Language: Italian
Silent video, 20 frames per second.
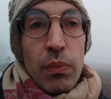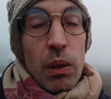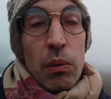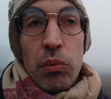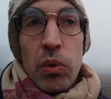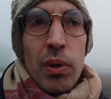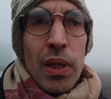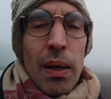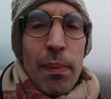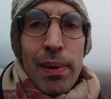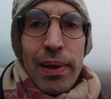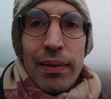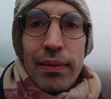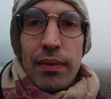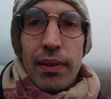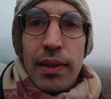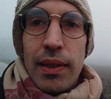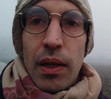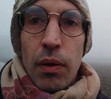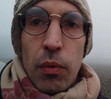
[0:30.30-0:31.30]
di una
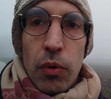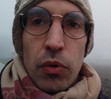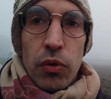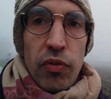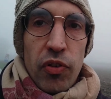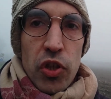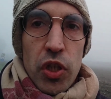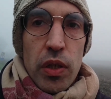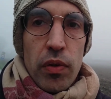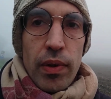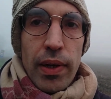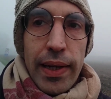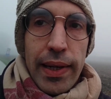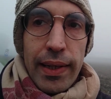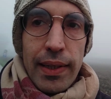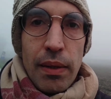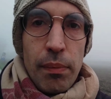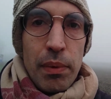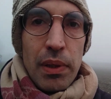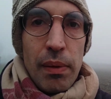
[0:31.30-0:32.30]
mattina quando facevo
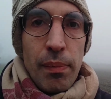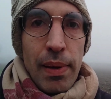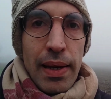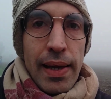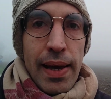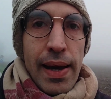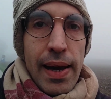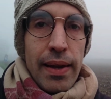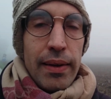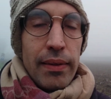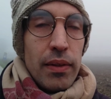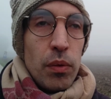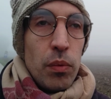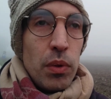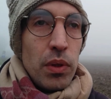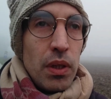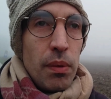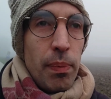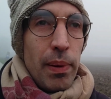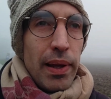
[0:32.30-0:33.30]
l'Accademia di Belle Arti,
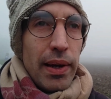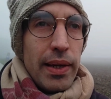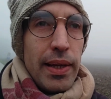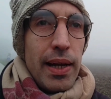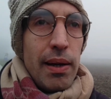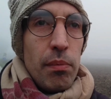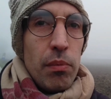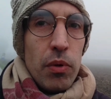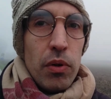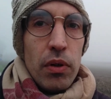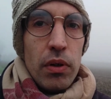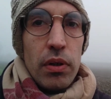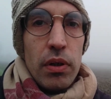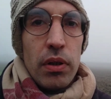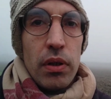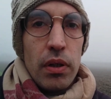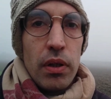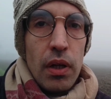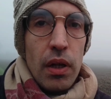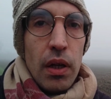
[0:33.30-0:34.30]
quindi parliamo
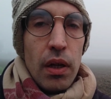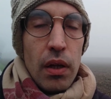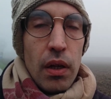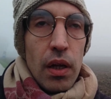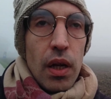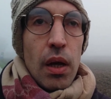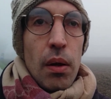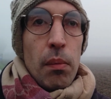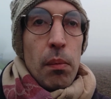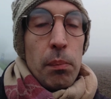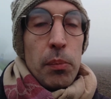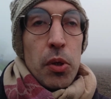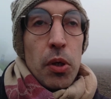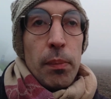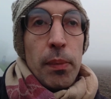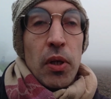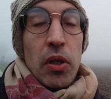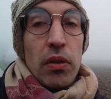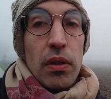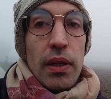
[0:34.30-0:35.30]
più o
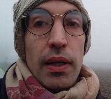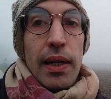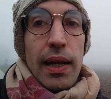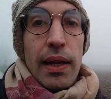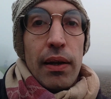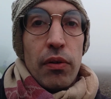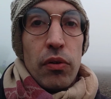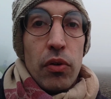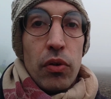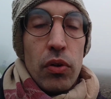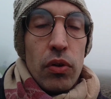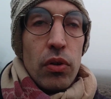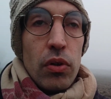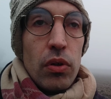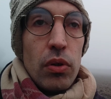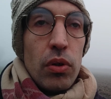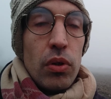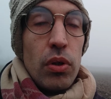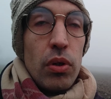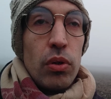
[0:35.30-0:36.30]
meno
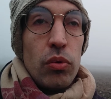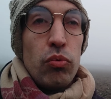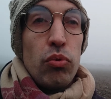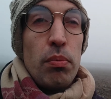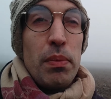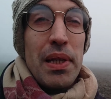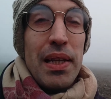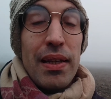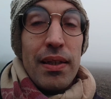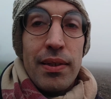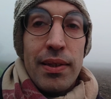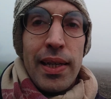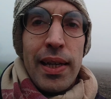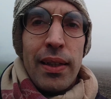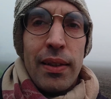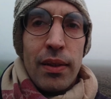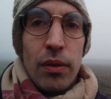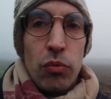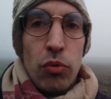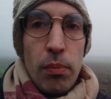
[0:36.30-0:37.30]
dell'anno
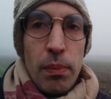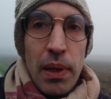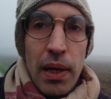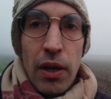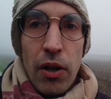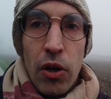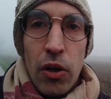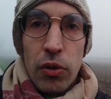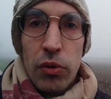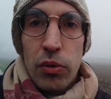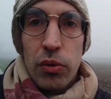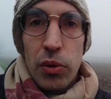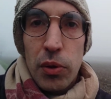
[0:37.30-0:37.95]
2007-2008